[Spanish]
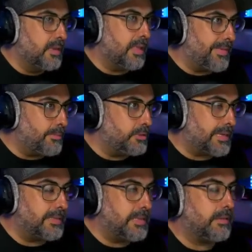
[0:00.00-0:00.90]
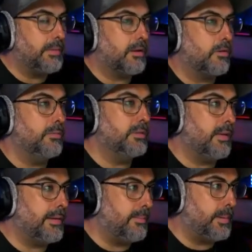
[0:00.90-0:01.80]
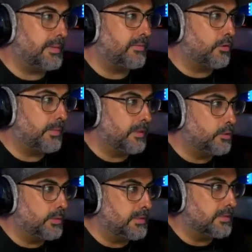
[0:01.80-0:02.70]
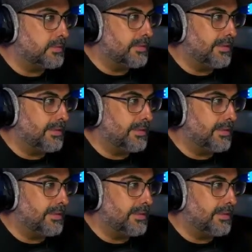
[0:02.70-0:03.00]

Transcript: Y había mucha gente que me recomendaba la plataforma de Twitch.